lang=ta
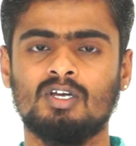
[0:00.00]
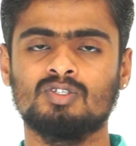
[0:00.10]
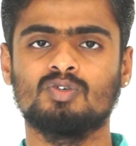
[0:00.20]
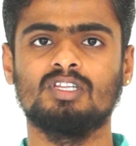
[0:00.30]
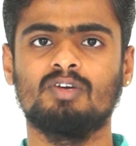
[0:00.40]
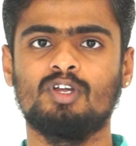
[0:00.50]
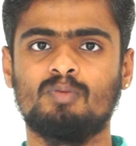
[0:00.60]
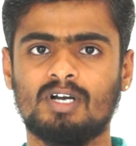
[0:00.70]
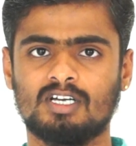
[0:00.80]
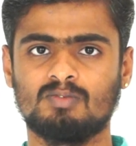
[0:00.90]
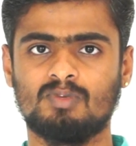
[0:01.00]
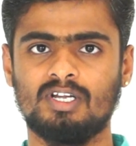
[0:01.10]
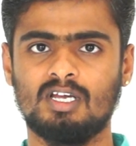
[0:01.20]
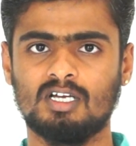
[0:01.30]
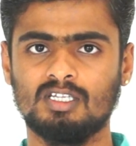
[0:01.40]
ஸோ இந்த வீடியோ பார்க்குறதுக்கு
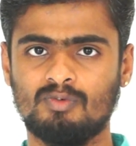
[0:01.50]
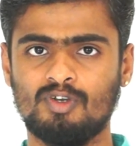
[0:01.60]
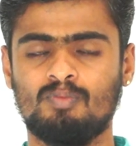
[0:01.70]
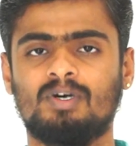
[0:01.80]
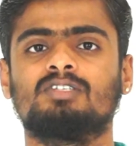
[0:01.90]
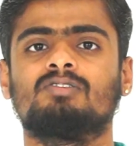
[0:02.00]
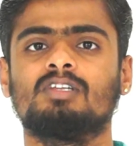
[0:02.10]
முன்னாடி அந்த வீடியோ பார்த்துட்டு